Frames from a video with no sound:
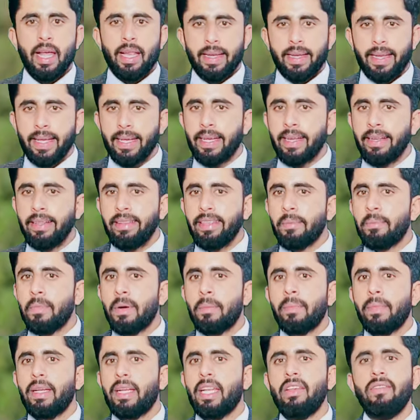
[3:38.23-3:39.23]
लेकिन जब
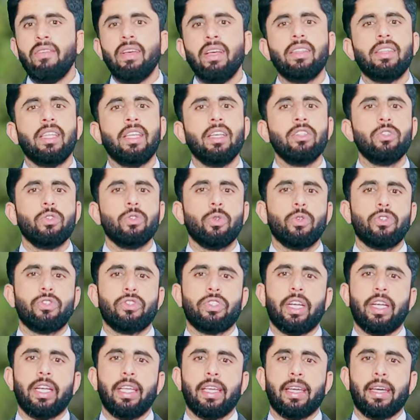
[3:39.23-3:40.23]
हम लिविंग थिंग्स को
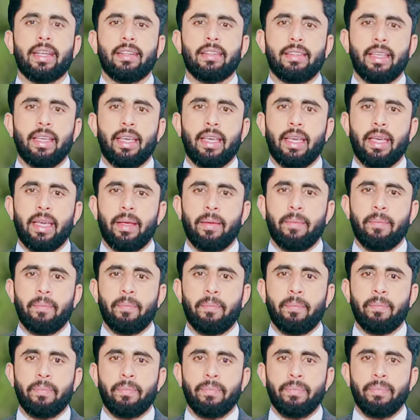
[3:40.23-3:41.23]
स्टडी करते हैं
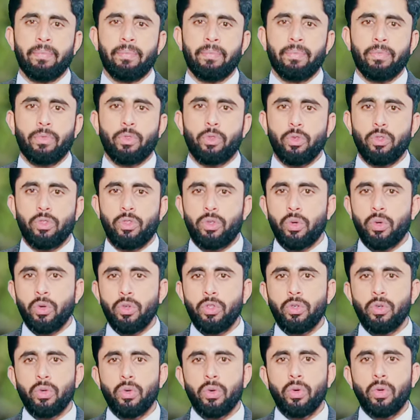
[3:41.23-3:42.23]
तो जो
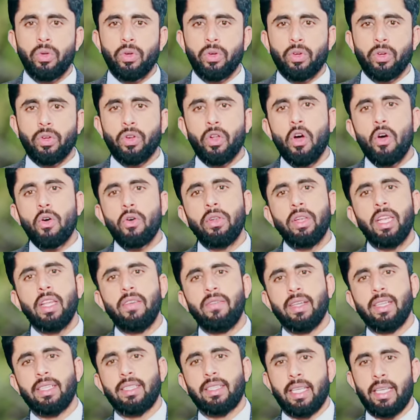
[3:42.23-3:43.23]
जो नॉन
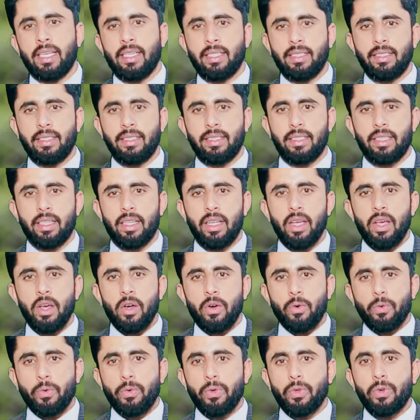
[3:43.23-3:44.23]
लिविंग थिंग्स
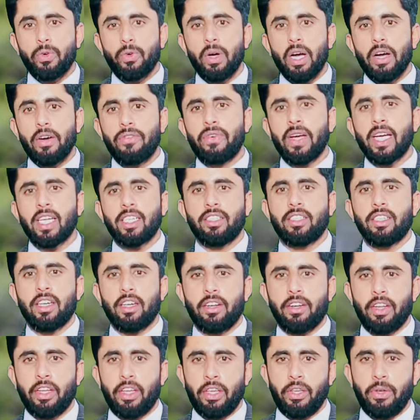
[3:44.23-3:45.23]
उनको अफेक्ट
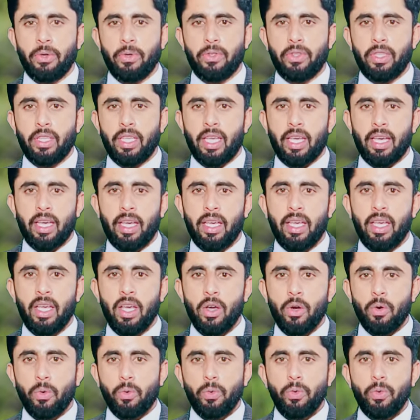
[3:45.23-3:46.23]
कर रही होती हैं
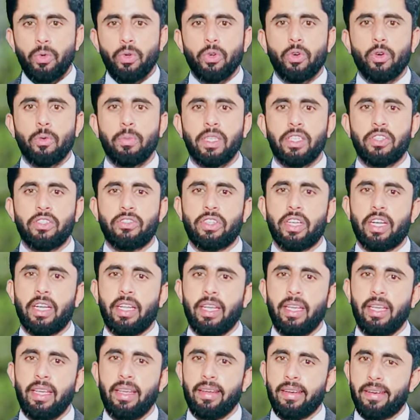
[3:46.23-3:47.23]
उनको भी
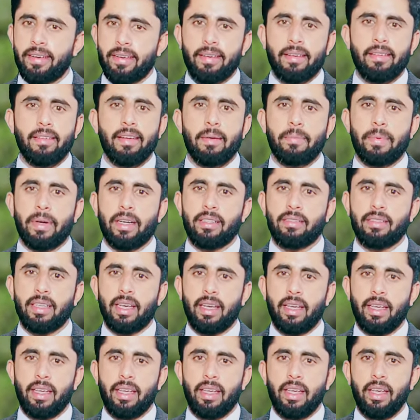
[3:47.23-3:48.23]
स्टडी करना पड़ता
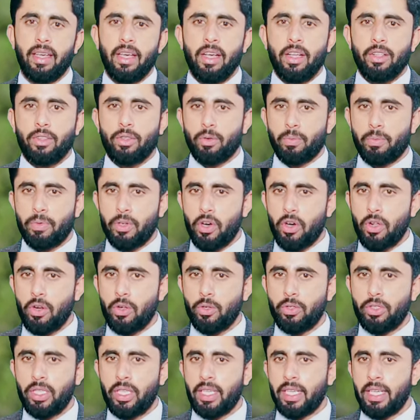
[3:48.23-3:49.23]
है तो
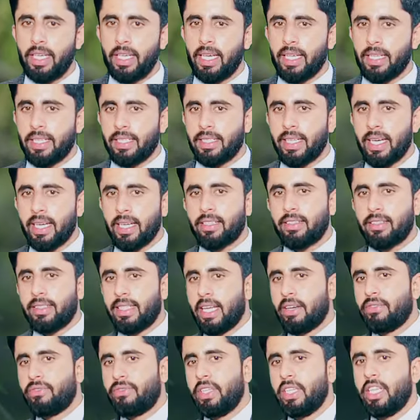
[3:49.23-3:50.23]
बायोलॉजी की एग्जैक्ट
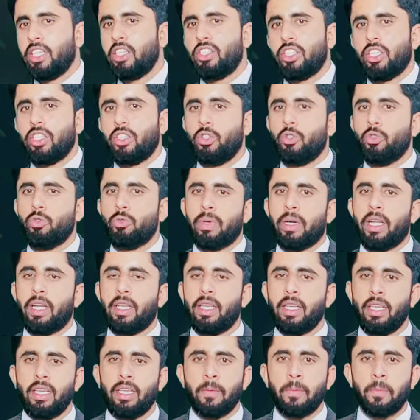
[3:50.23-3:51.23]
डेफिनेशन यूं
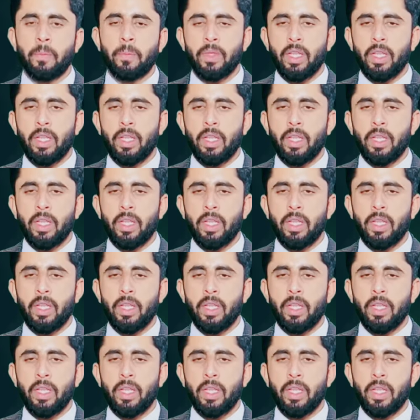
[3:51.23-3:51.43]
बनी